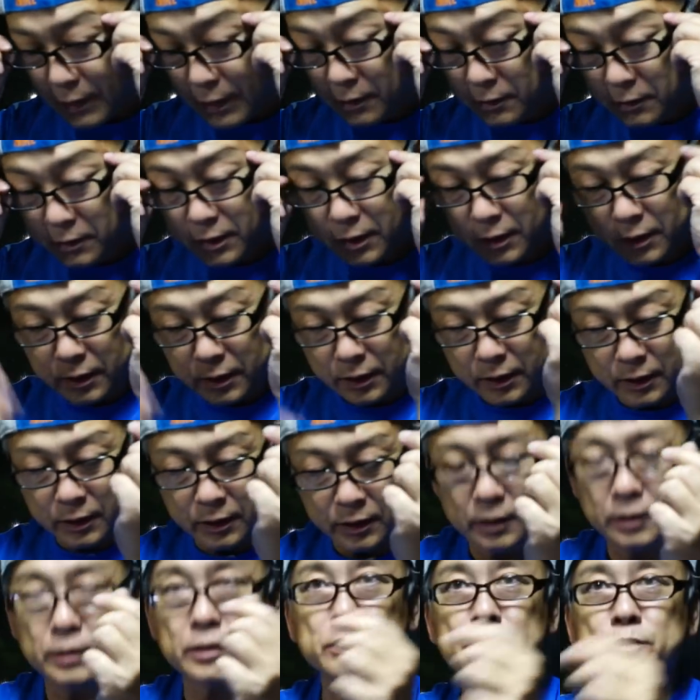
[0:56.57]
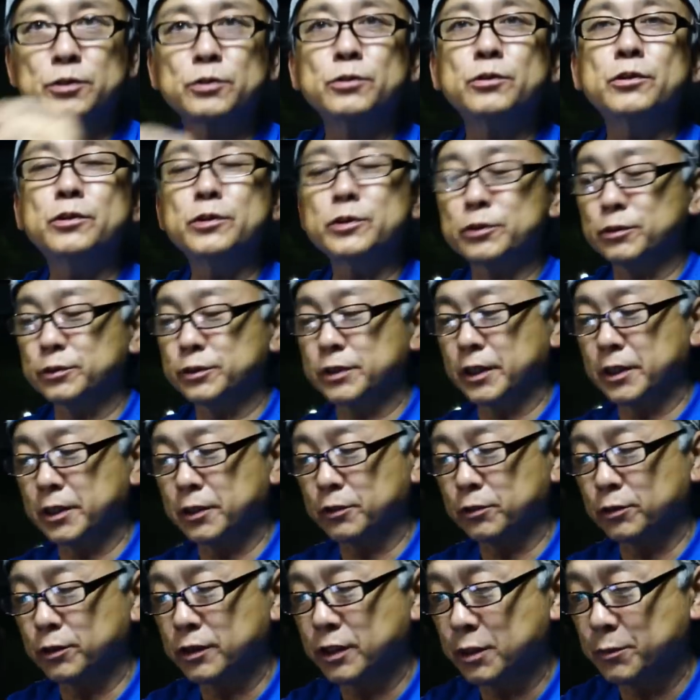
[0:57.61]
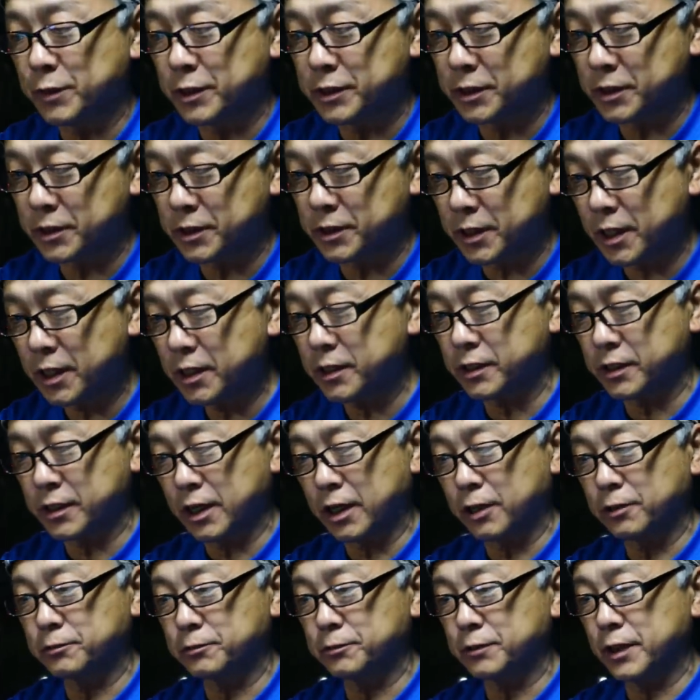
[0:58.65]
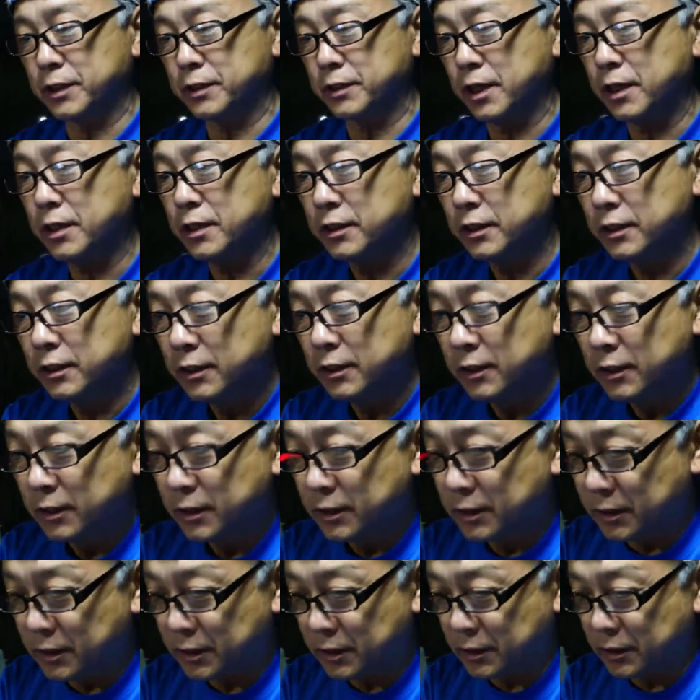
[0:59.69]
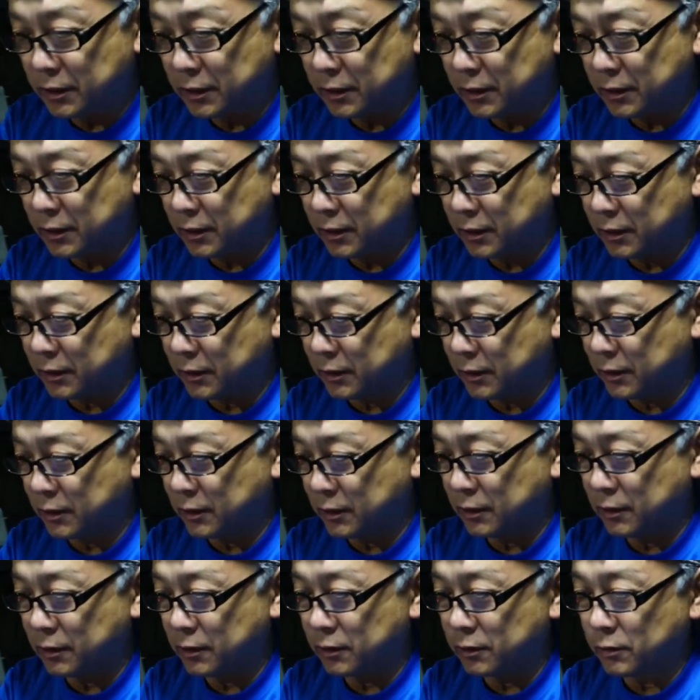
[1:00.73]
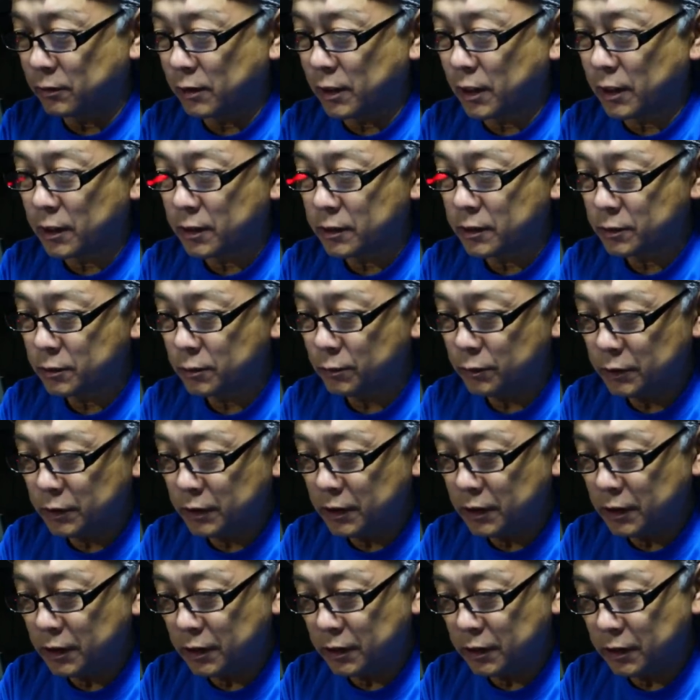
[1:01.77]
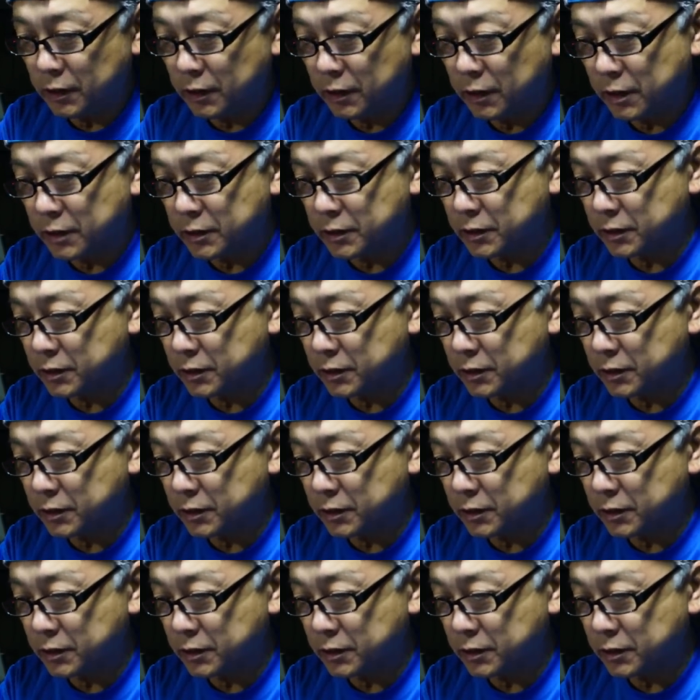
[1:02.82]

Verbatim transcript: で、えー、送料だけ取られまして1100円ね、えー、ソニーに出し